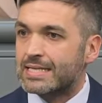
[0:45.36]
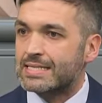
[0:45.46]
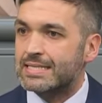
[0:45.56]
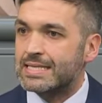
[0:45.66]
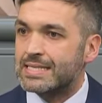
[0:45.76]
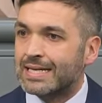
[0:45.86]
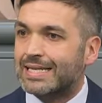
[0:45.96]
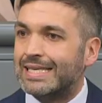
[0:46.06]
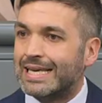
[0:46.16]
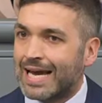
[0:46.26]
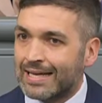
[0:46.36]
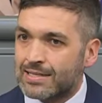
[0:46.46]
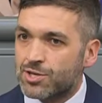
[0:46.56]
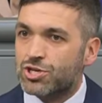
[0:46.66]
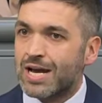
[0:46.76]
dass dieser
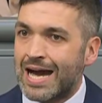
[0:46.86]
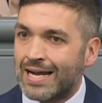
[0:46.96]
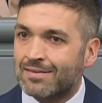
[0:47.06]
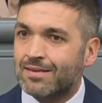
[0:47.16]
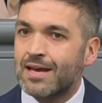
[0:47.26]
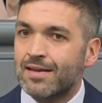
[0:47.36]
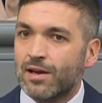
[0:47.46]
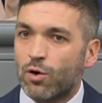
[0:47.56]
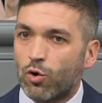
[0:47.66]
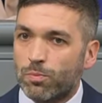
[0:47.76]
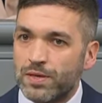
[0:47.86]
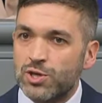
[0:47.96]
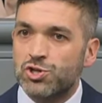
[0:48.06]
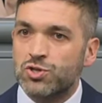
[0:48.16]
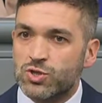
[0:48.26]
gigantische Akt der
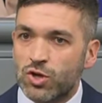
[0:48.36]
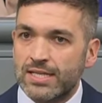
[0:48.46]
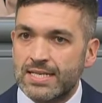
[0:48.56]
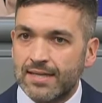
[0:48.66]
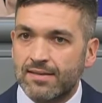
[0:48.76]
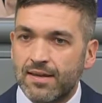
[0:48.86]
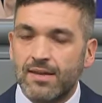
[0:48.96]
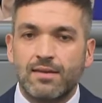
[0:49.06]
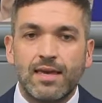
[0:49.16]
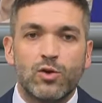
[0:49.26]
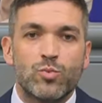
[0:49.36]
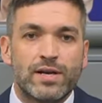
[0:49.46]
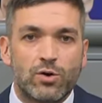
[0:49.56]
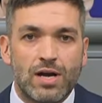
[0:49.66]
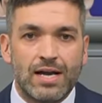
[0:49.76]
europäischen Solidarität
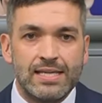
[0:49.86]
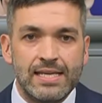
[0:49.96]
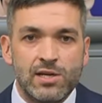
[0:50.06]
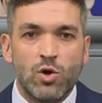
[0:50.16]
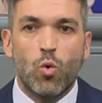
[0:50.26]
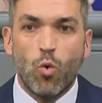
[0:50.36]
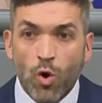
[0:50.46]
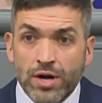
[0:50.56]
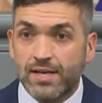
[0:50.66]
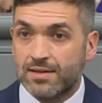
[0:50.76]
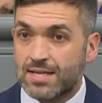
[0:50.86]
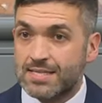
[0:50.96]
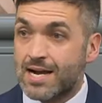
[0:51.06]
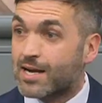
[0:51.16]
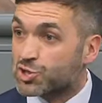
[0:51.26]
gegenüber der Ukraine ohne
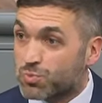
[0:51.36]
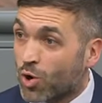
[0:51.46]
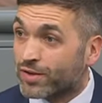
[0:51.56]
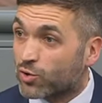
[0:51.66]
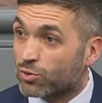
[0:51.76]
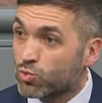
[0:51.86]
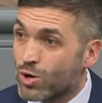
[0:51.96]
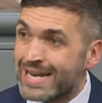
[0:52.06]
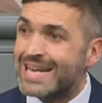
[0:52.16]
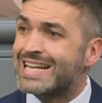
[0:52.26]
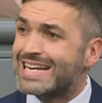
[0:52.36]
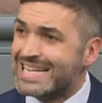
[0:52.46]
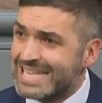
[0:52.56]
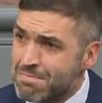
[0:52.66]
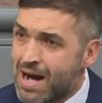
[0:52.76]
das Engagement der Kommunen
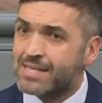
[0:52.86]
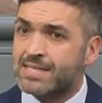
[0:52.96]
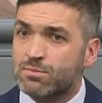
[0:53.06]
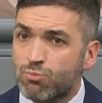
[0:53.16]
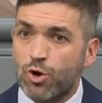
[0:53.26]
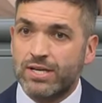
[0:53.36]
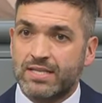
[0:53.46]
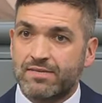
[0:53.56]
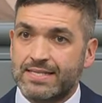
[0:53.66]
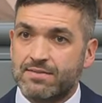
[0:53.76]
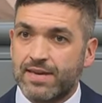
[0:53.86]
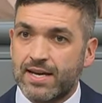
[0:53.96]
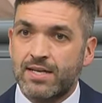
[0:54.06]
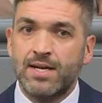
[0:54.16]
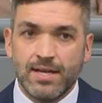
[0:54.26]
niemals möglich gewesen
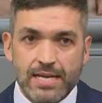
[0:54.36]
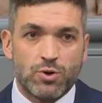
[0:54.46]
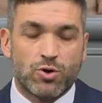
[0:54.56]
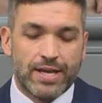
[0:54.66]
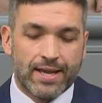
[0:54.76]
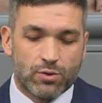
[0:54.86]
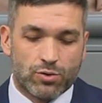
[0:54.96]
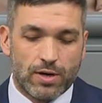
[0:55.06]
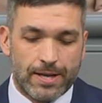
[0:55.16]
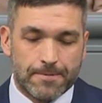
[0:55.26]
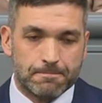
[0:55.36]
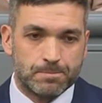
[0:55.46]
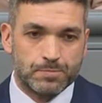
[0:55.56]
wäre, liebe Kolleginnen und Kollegen.